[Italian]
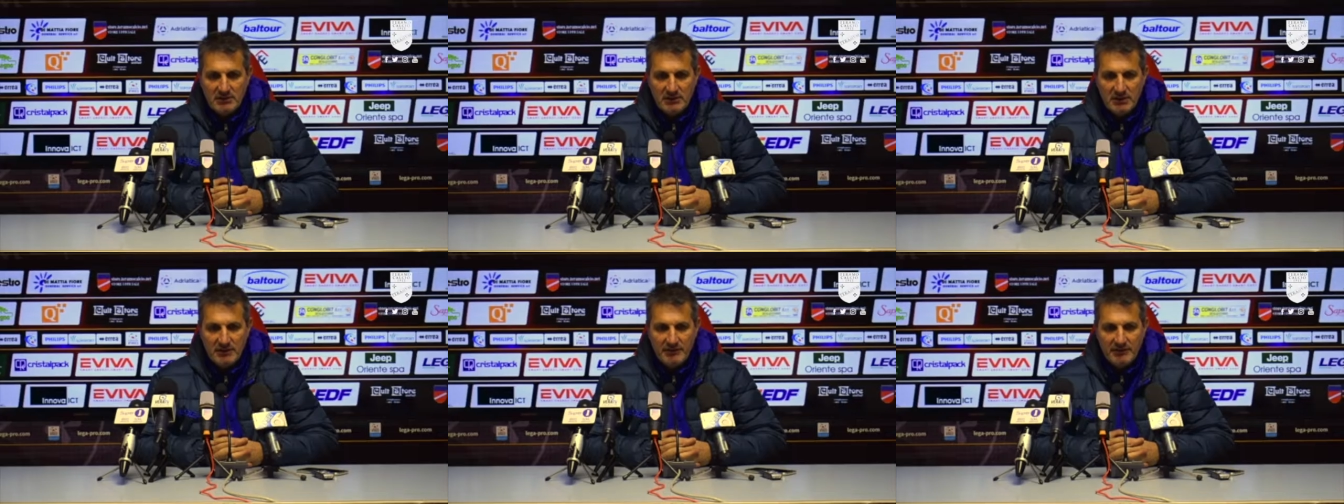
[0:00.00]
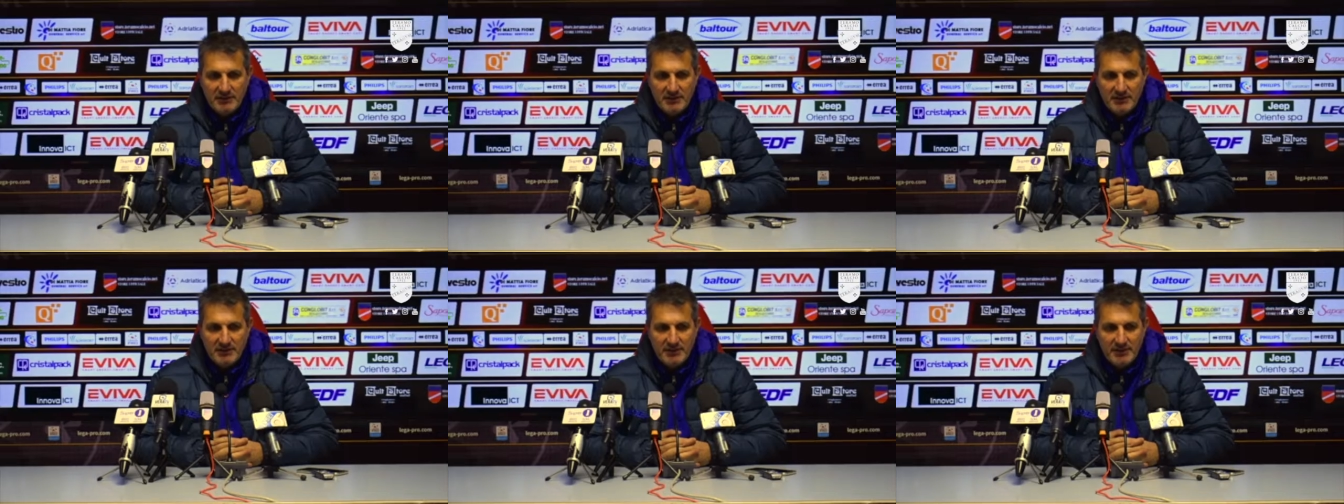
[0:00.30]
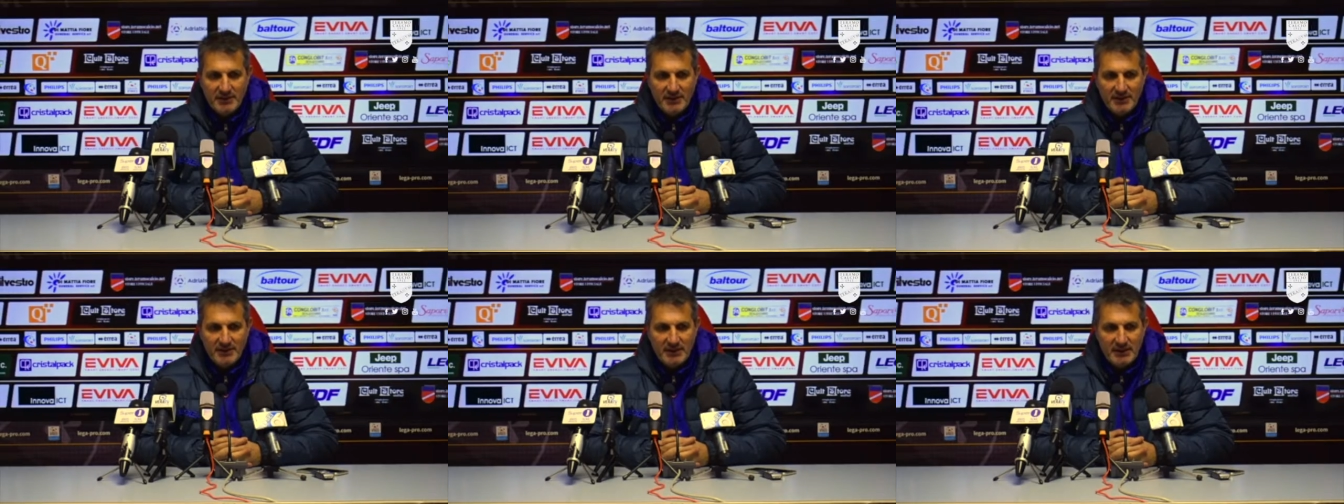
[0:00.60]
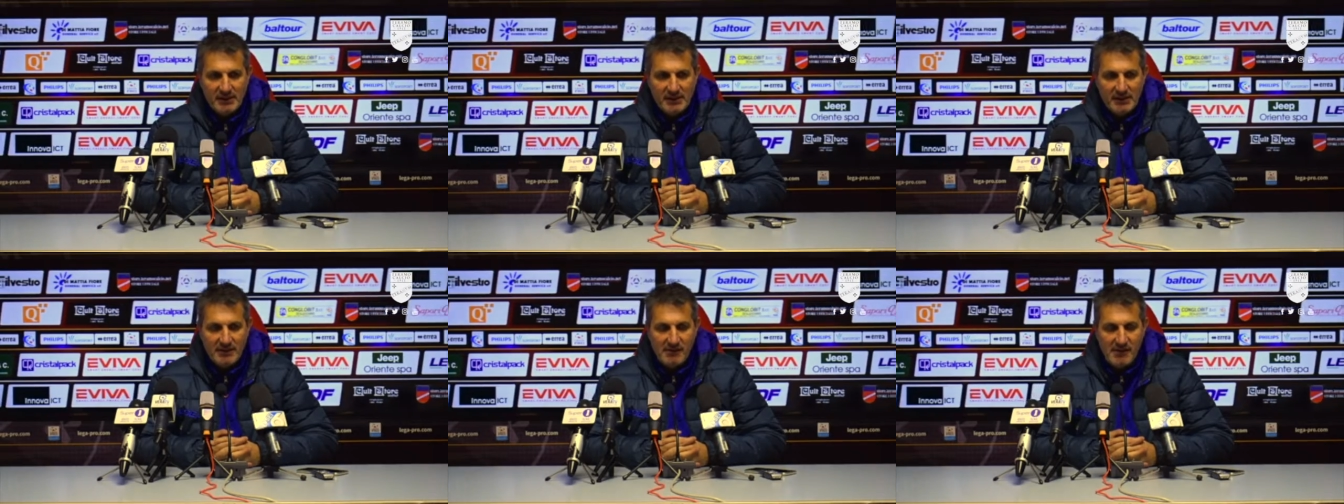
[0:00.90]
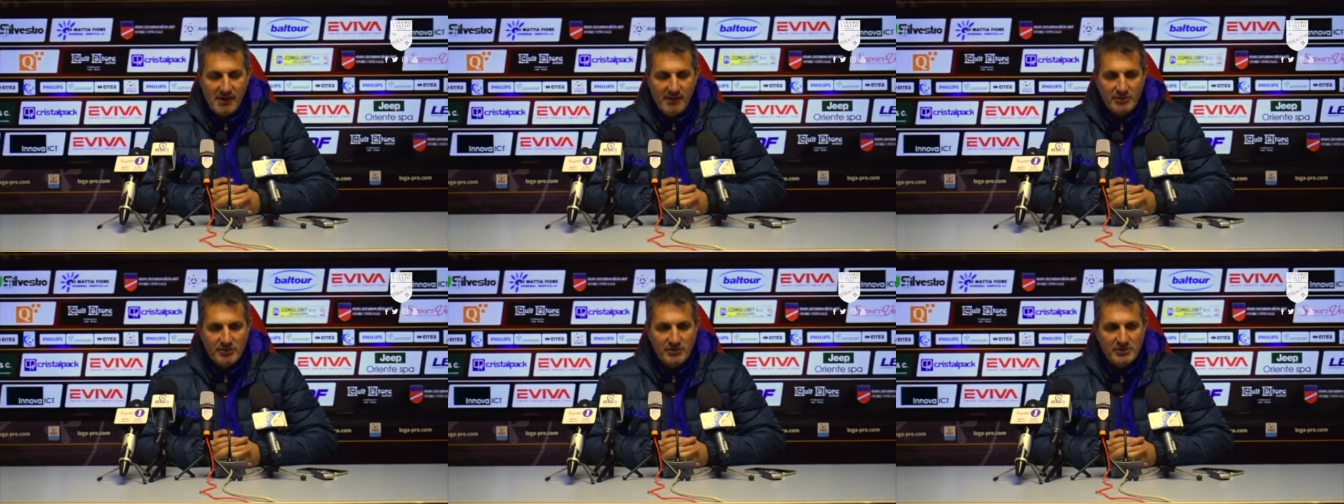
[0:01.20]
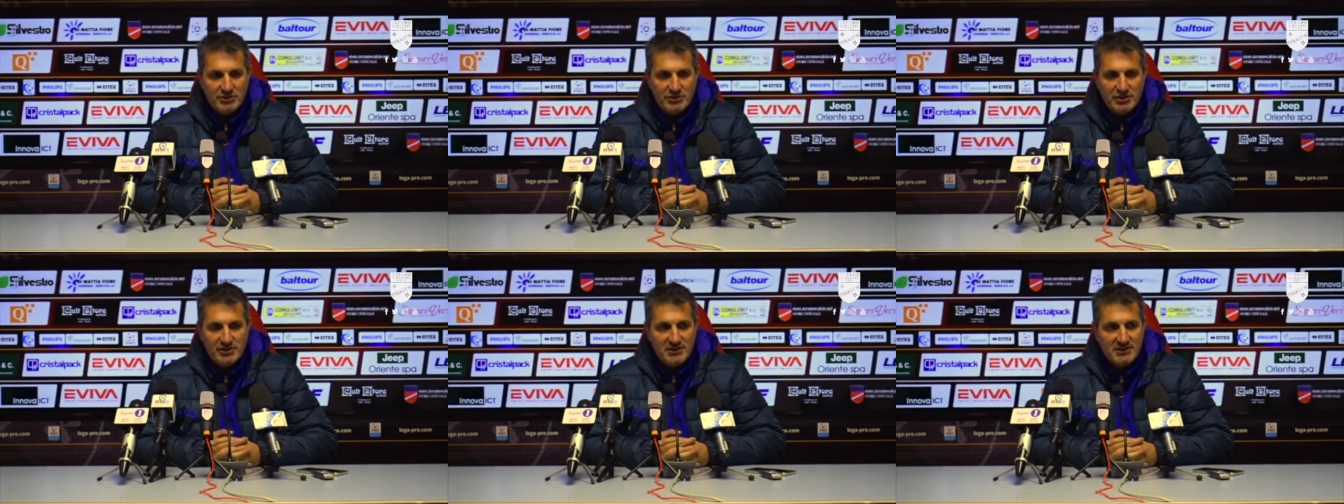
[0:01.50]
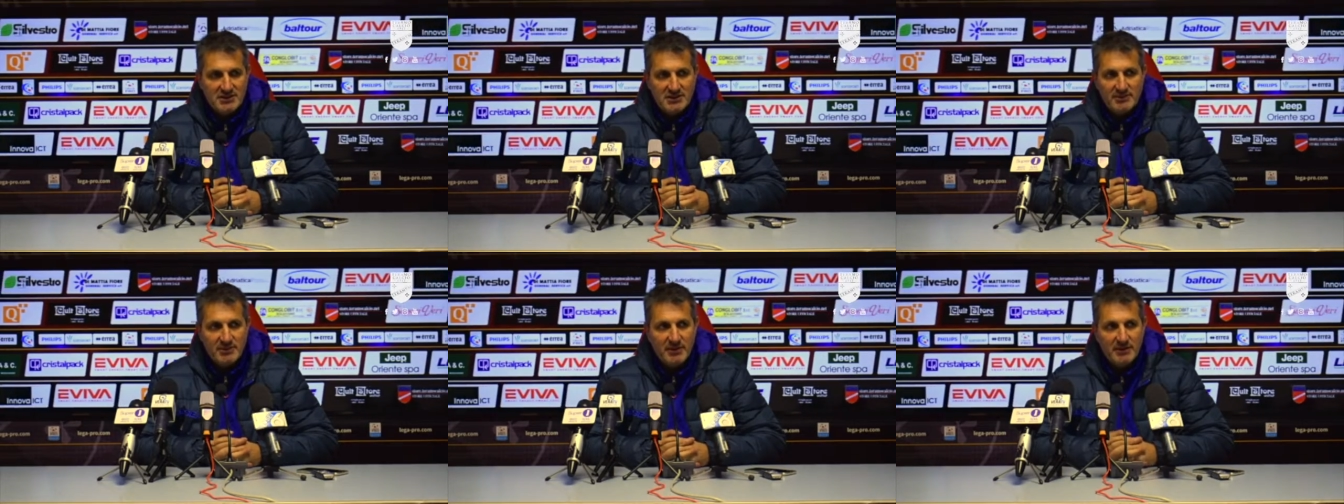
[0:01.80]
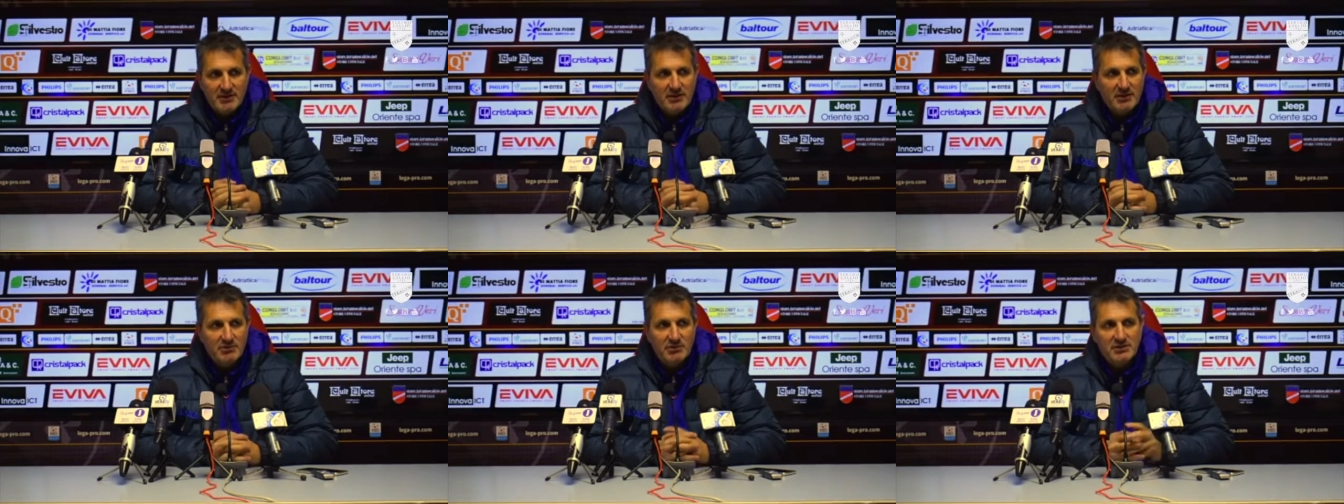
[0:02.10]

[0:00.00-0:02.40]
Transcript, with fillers: evidentemente avevamo esigenze di prendere